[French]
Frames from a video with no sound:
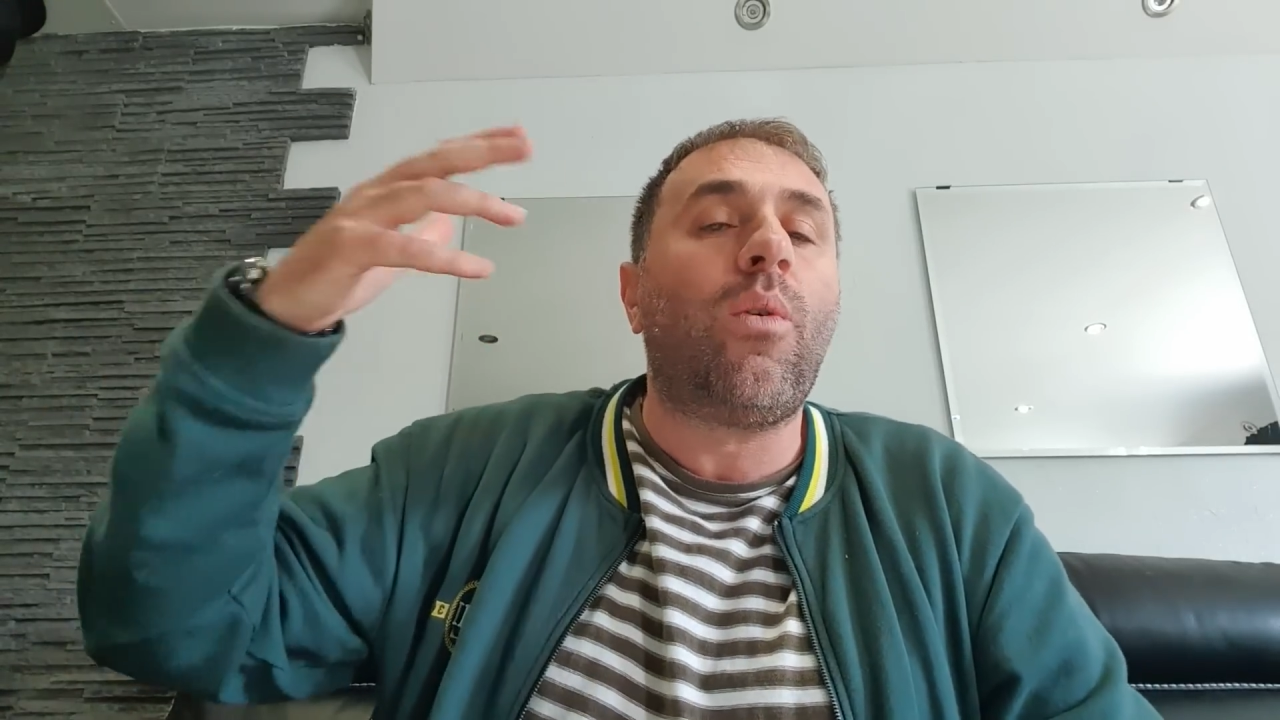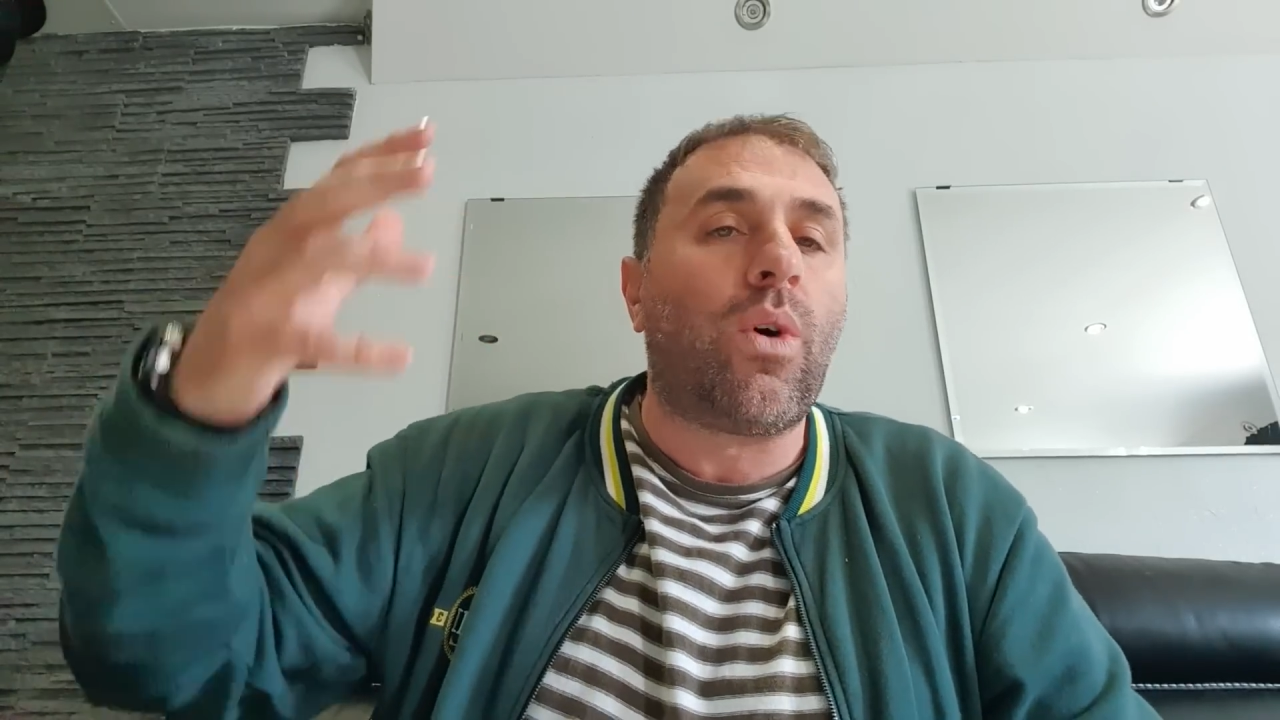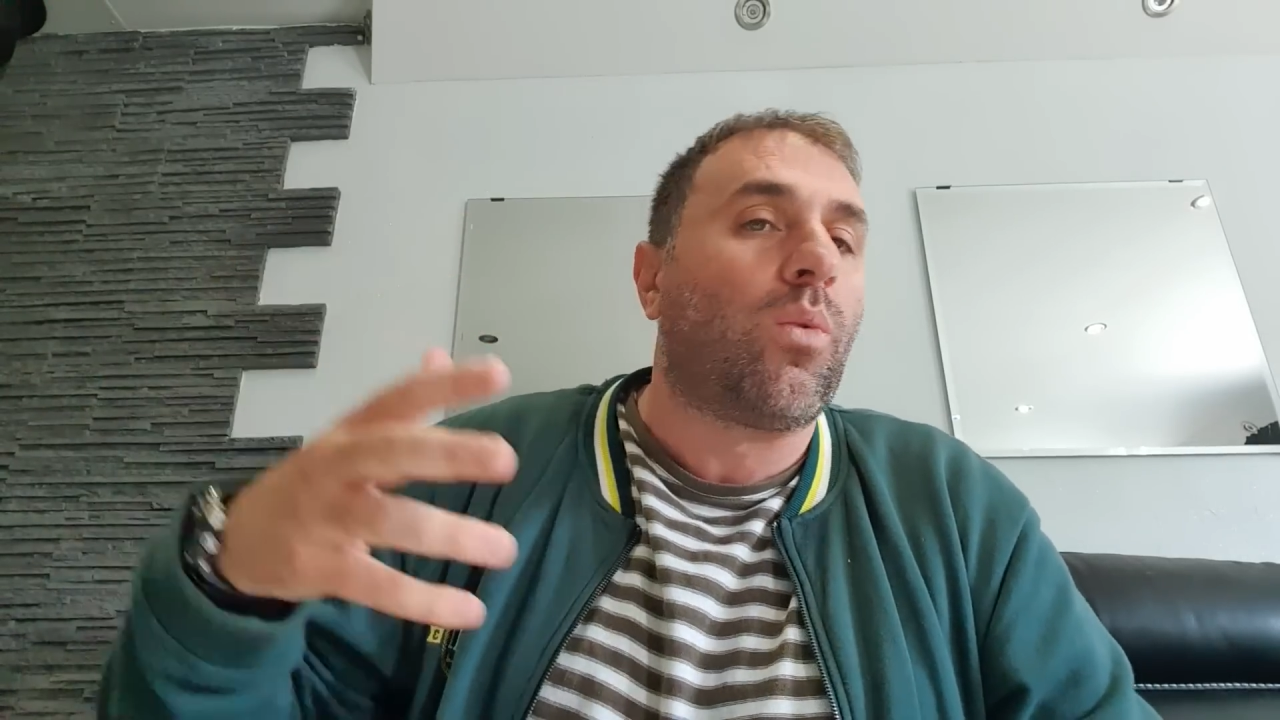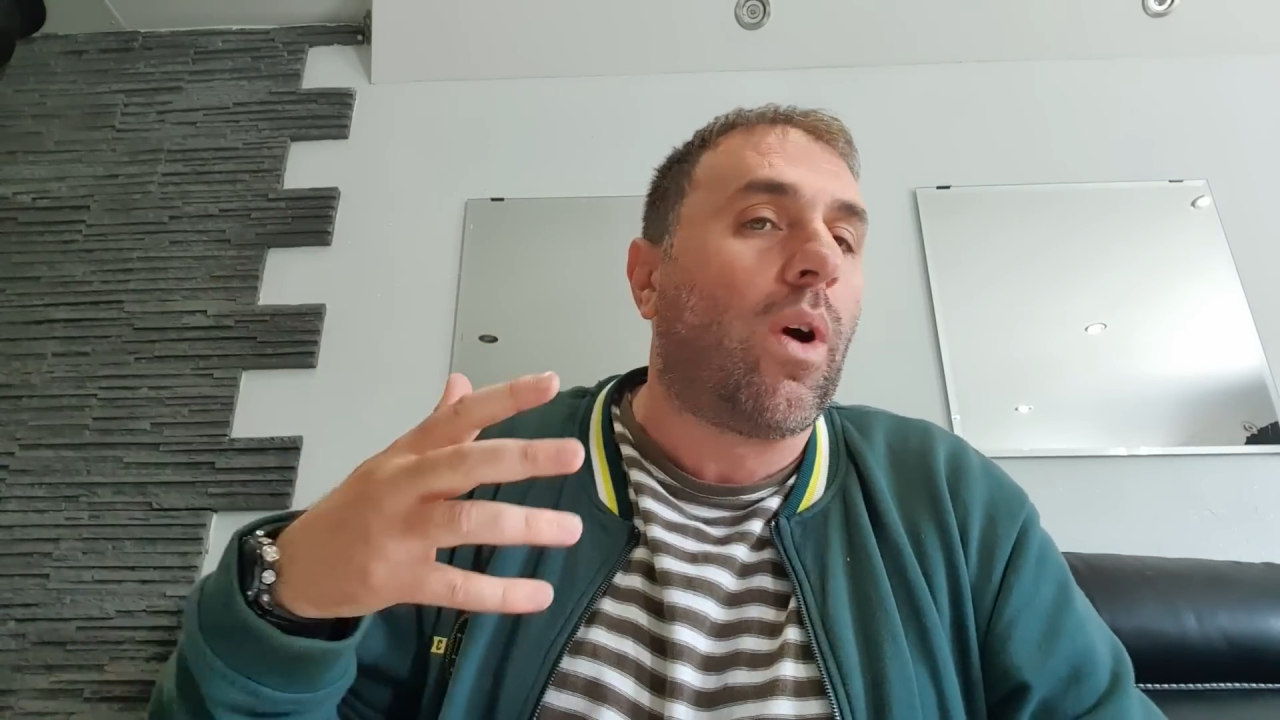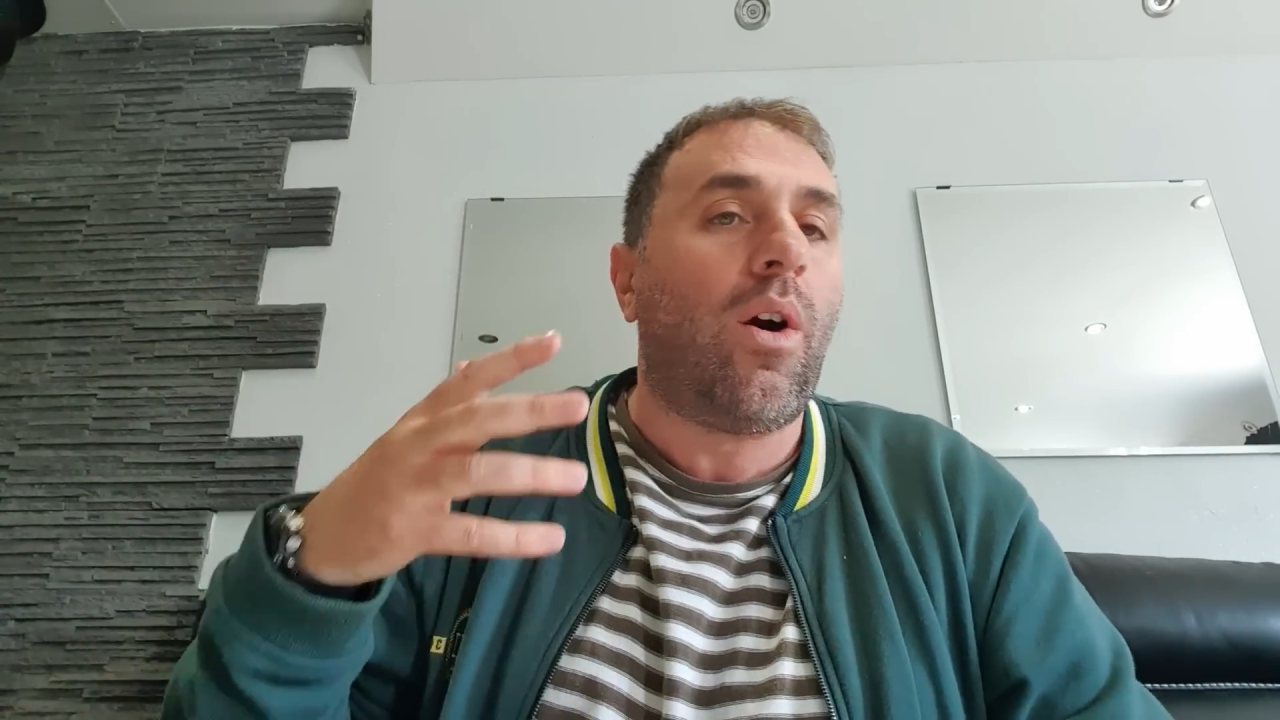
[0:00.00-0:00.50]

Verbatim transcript: voilà,